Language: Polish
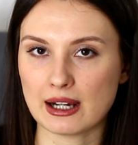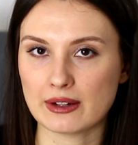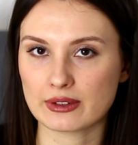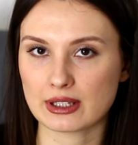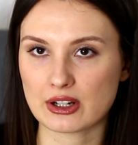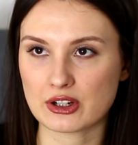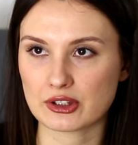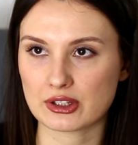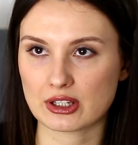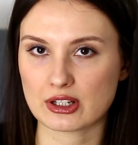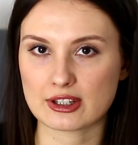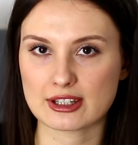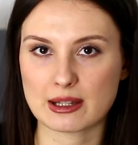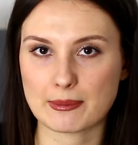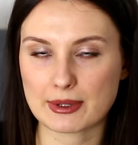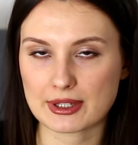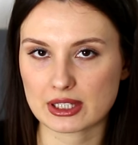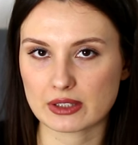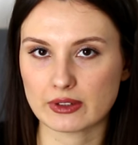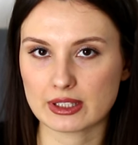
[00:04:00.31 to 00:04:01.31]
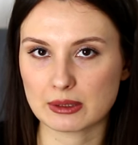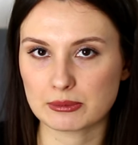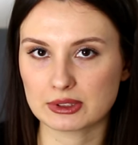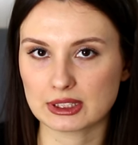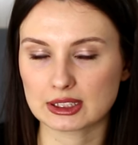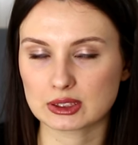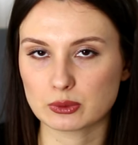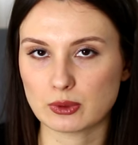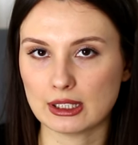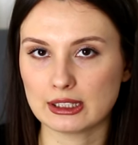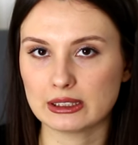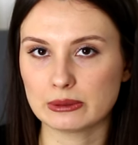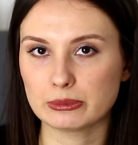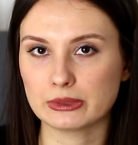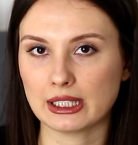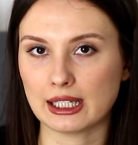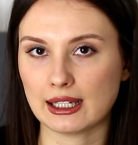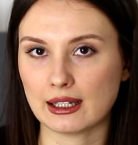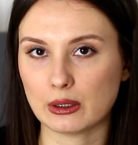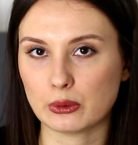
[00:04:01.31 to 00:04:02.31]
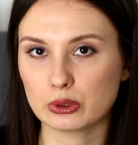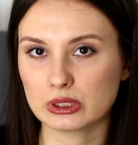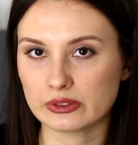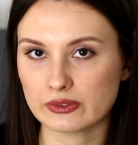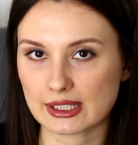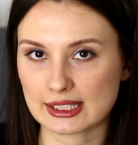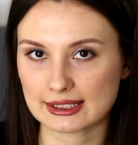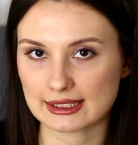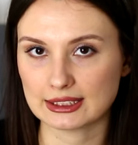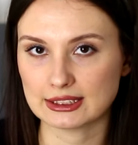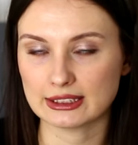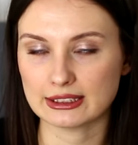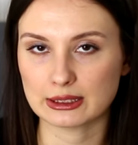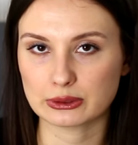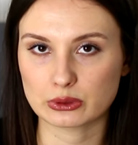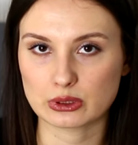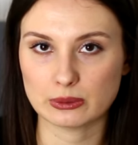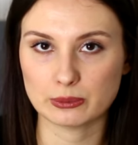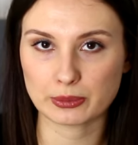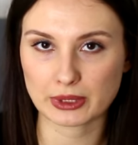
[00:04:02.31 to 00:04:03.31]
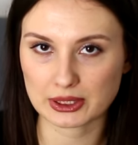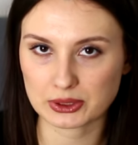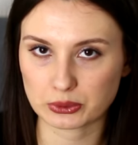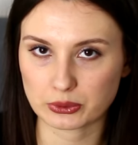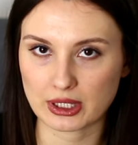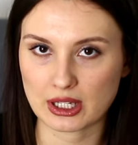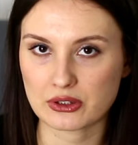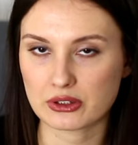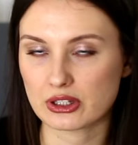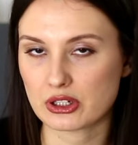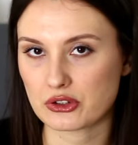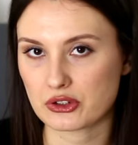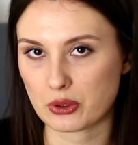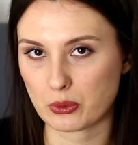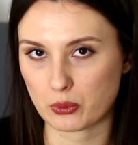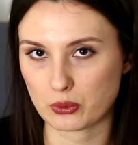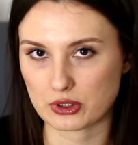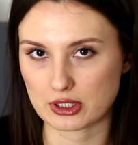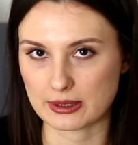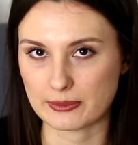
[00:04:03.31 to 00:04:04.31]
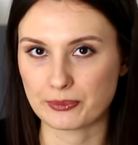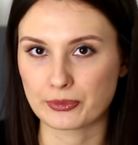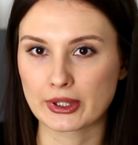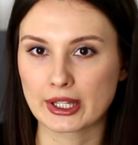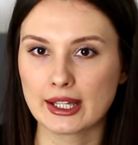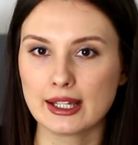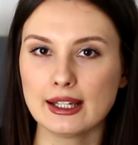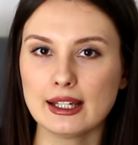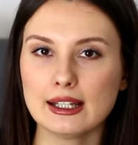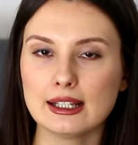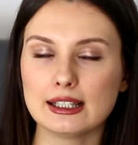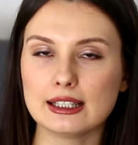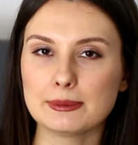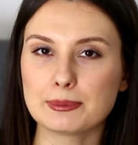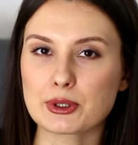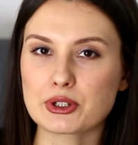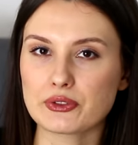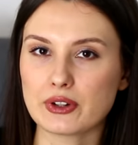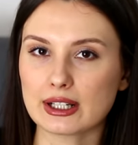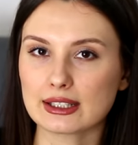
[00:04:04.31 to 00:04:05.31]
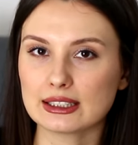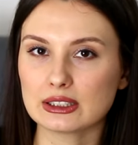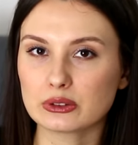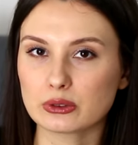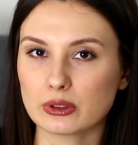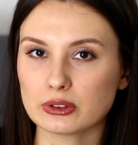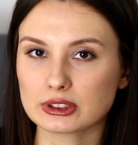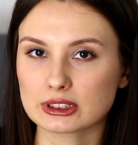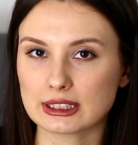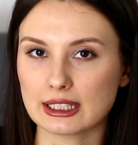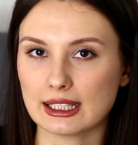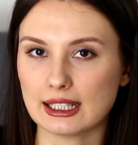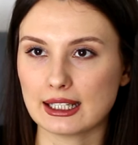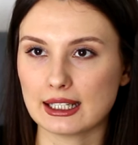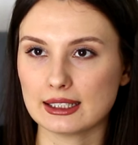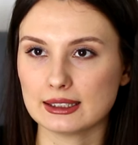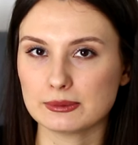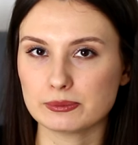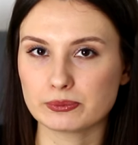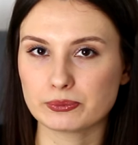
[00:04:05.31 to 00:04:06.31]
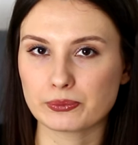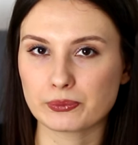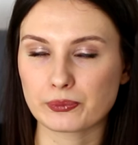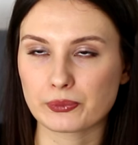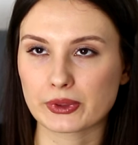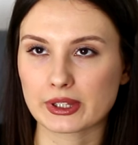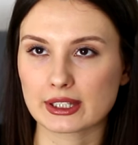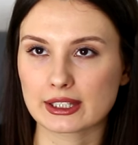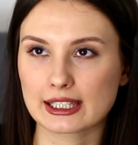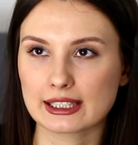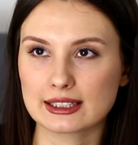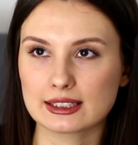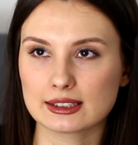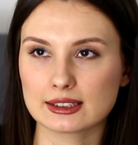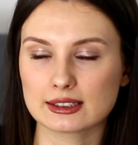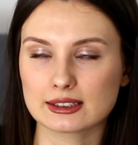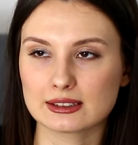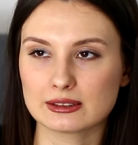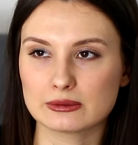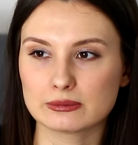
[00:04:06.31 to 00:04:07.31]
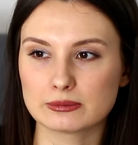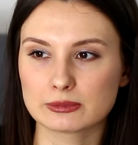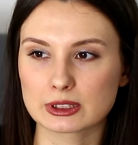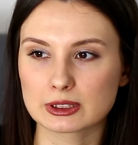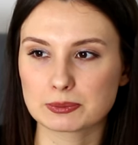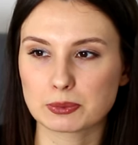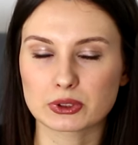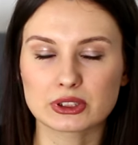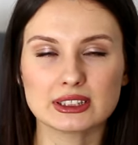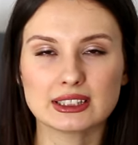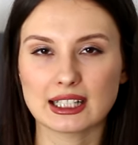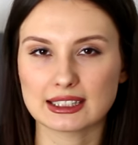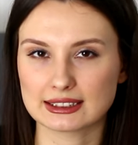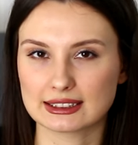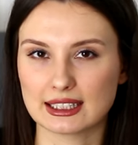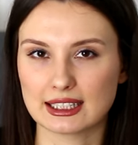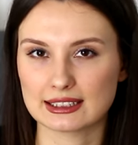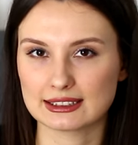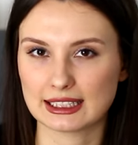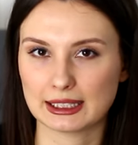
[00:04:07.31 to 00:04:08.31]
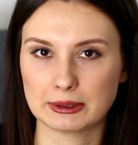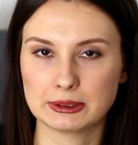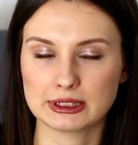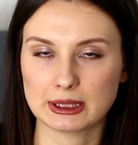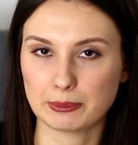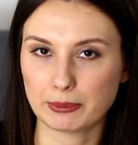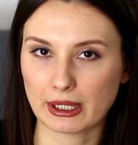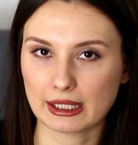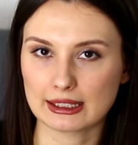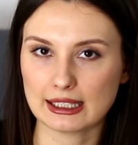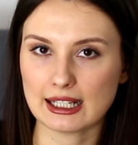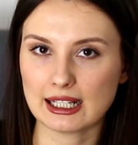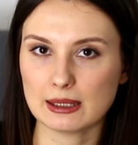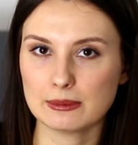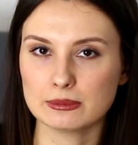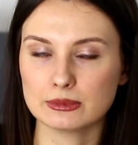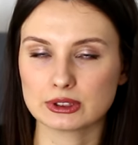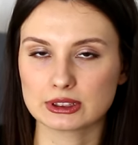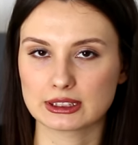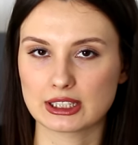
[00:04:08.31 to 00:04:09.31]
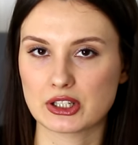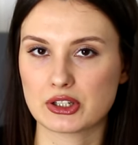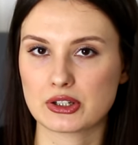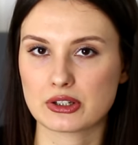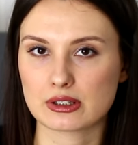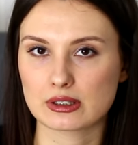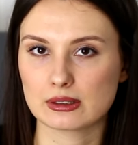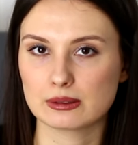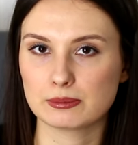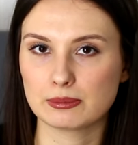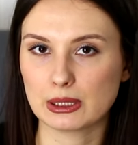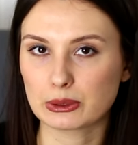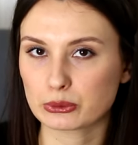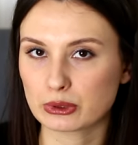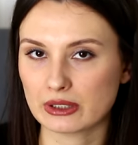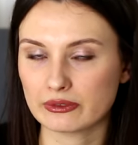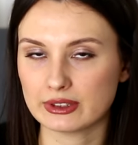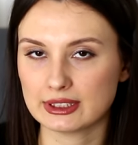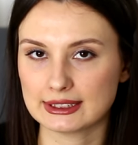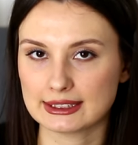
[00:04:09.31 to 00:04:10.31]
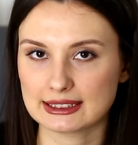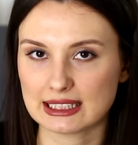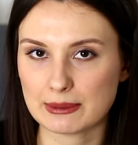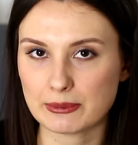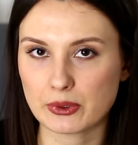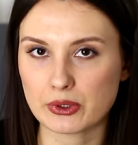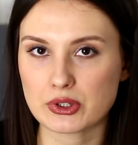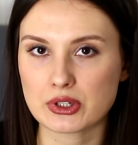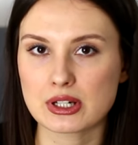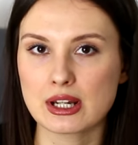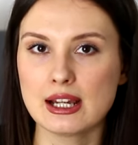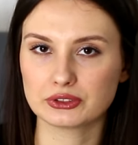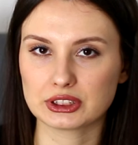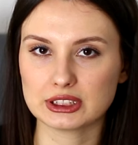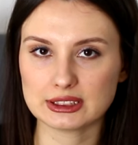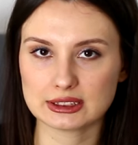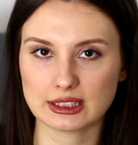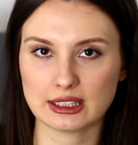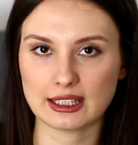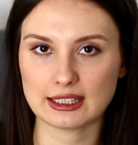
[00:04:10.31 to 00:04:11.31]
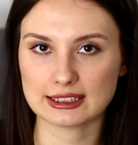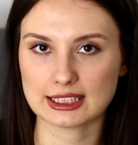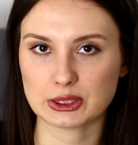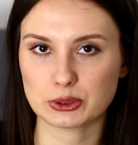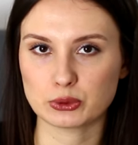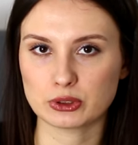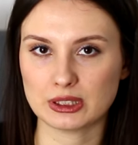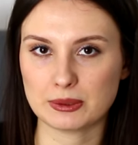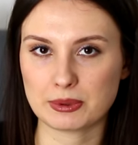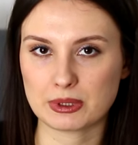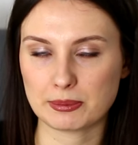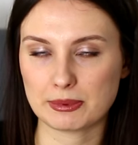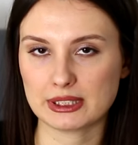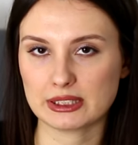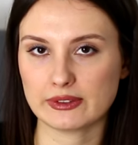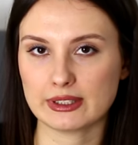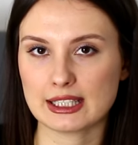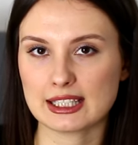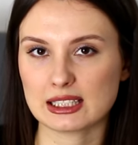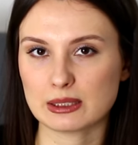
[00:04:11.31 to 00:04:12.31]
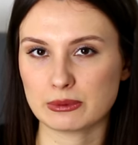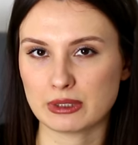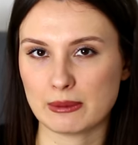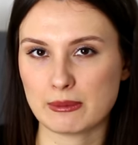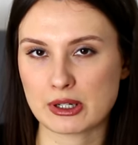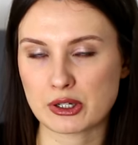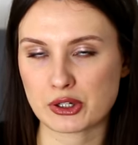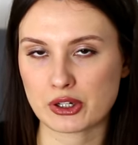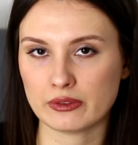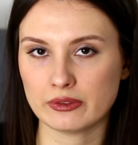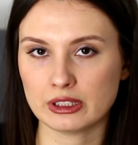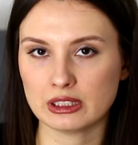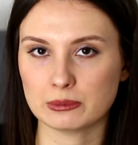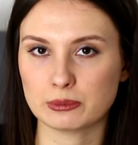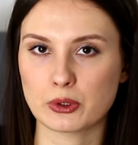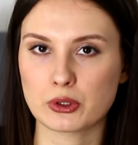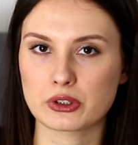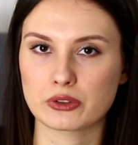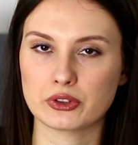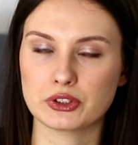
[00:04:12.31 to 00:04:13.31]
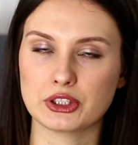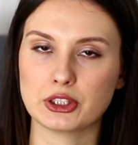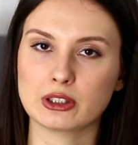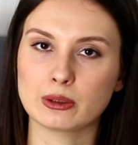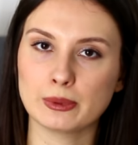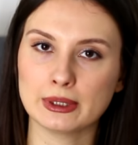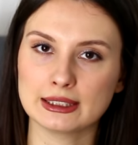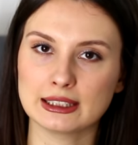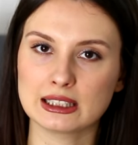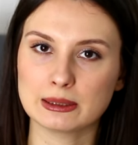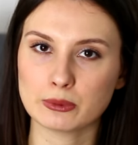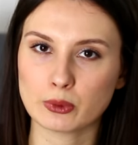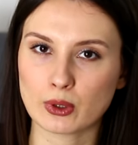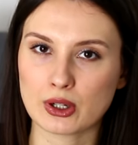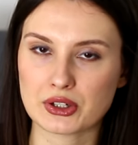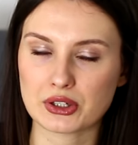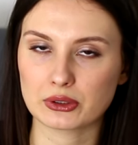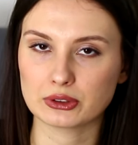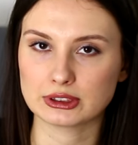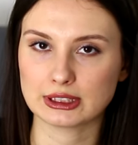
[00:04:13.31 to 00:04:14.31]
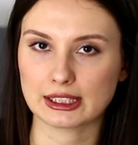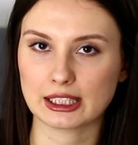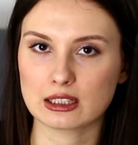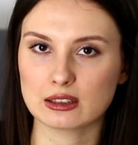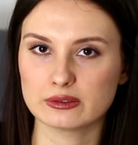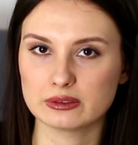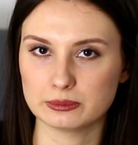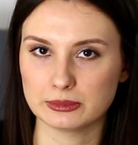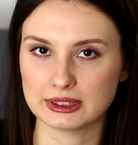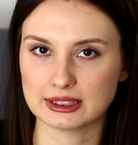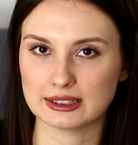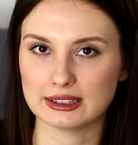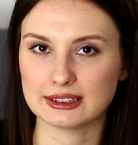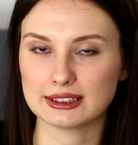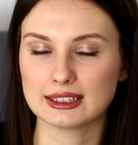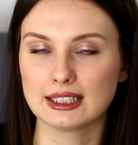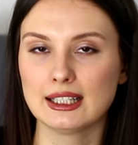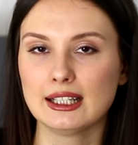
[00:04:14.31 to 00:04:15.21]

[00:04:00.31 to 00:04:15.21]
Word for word: a wręcz też z napastowaniem seksualnym na uniwersytecie, na którym pracuje czy też się uczy. E, po czwarte to, że mm, kiedy spotyka się z jakimś tam partnerem, czy też e, planuje wyjście za mąż, wszystkie jej zasługi przypisywane są jej mężowi, no bo oczywiście kobieta nie mogła czegoś takiego wymyślić.